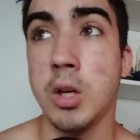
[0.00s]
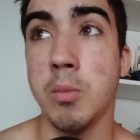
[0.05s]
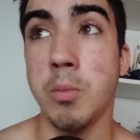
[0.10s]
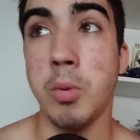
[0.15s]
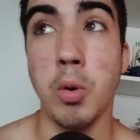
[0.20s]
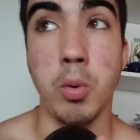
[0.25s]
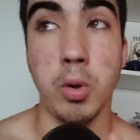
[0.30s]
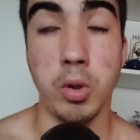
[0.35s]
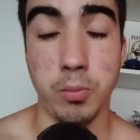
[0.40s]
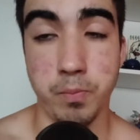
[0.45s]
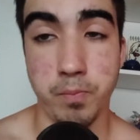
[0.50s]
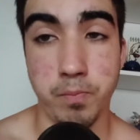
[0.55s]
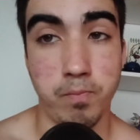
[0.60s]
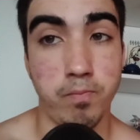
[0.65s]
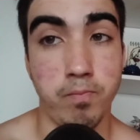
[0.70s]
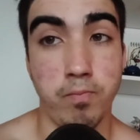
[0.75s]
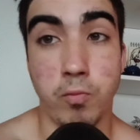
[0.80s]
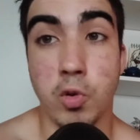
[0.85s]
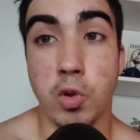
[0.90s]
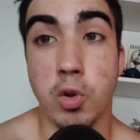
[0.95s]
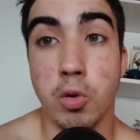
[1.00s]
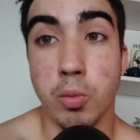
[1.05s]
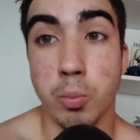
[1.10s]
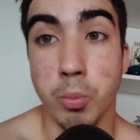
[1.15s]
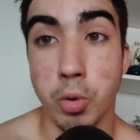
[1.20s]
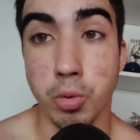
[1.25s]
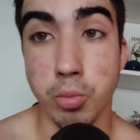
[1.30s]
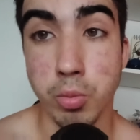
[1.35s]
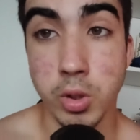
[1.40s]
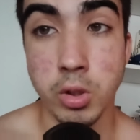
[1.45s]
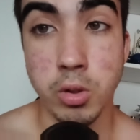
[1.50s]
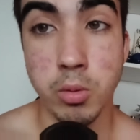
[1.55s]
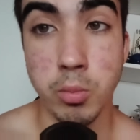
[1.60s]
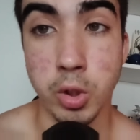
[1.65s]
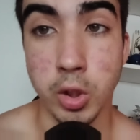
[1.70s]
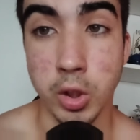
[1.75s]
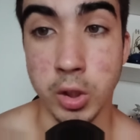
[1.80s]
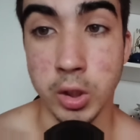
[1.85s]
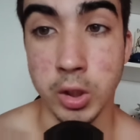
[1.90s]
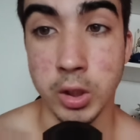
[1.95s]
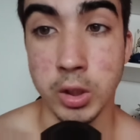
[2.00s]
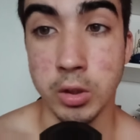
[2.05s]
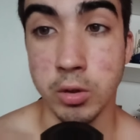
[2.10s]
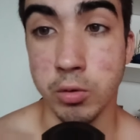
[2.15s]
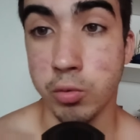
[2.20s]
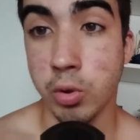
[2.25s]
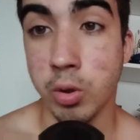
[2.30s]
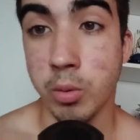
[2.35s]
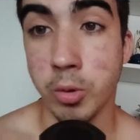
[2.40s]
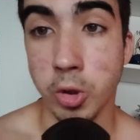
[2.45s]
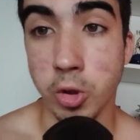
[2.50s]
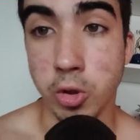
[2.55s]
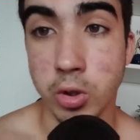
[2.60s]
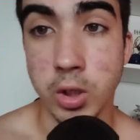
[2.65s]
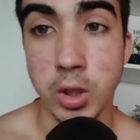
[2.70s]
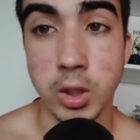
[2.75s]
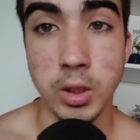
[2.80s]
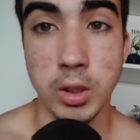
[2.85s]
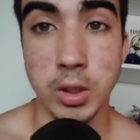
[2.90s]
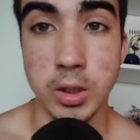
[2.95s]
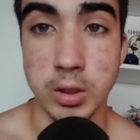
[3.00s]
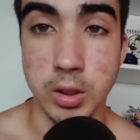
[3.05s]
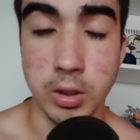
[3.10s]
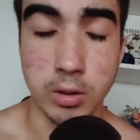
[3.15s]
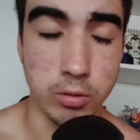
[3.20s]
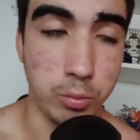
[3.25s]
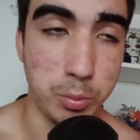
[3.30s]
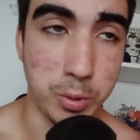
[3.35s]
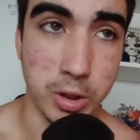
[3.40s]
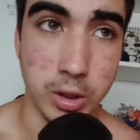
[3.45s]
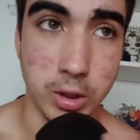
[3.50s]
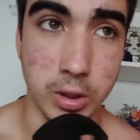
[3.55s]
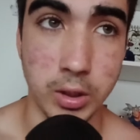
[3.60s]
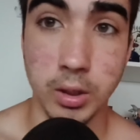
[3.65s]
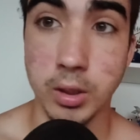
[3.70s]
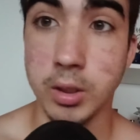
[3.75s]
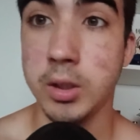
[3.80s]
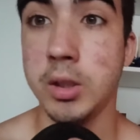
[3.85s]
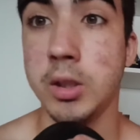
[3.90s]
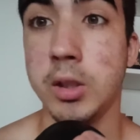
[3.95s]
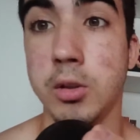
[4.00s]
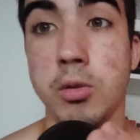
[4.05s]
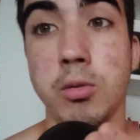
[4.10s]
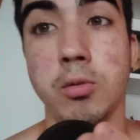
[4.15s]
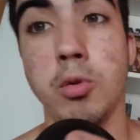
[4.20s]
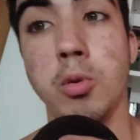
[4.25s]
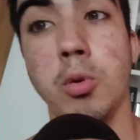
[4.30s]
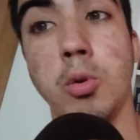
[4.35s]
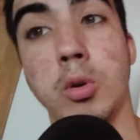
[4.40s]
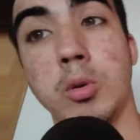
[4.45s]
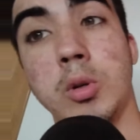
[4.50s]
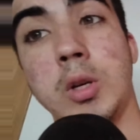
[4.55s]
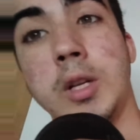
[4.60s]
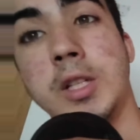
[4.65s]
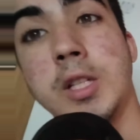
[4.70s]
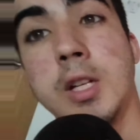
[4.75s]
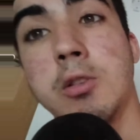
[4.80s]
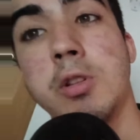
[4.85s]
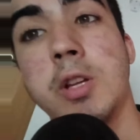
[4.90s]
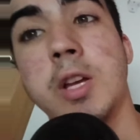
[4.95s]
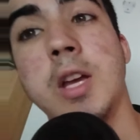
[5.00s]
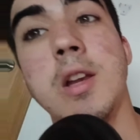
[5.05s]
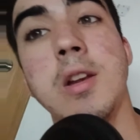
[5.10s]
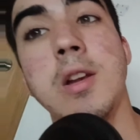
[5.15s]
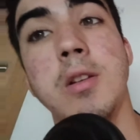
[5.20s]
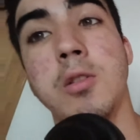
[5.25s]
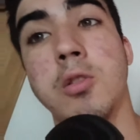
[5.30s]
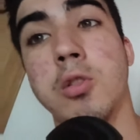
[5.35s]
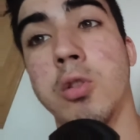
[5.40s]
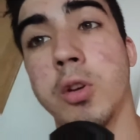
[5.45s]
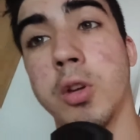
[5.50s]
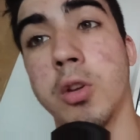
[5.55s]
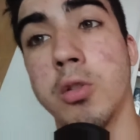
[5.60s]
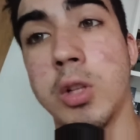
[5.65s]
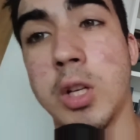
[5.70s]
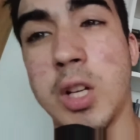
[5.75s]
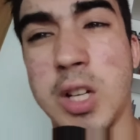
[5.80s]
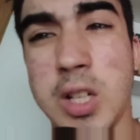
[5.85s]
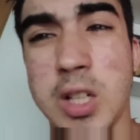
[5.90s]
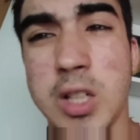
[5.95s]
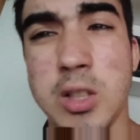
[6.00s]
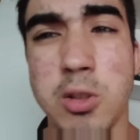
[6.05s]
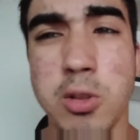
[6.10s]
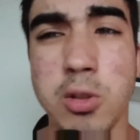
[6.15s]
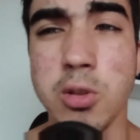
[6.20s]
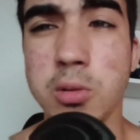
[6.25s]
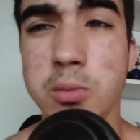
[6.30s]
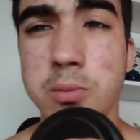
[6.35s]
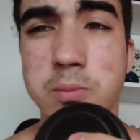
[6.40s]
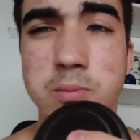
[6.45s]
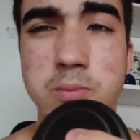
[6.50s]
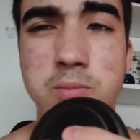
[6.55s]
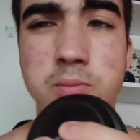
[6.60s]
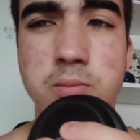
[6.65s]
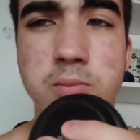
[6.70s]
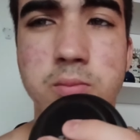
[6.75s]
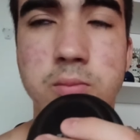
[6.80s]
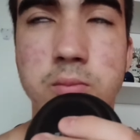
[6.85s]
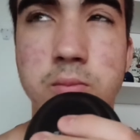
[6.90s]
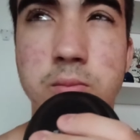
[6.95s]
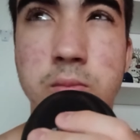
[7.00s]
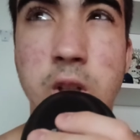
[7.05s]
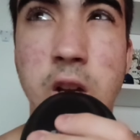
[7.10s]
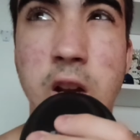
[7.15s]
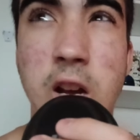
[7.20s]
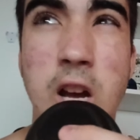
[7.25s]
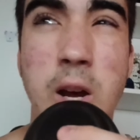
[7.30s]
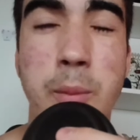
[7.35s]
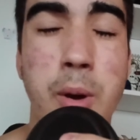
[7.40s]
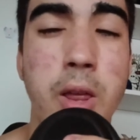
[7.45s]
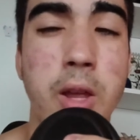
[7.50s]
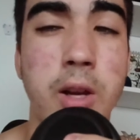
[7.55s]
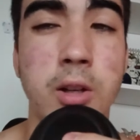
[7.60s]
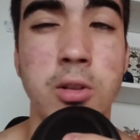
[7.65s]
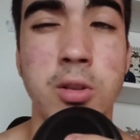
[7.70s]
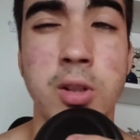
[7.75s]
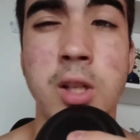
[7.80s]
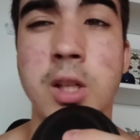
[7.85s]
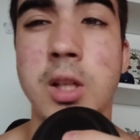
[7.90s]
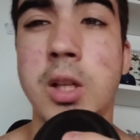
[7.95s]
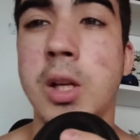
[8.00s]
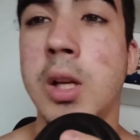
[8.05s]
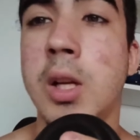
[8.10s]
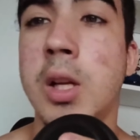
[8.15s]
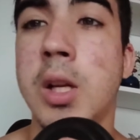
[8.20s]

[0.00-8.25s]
Pero bueno, no lo hemos visto porque no ha podido ser y ya está, no pasa nada. Luego le echaron a él, cogieron a otro, a Jamada creo que era,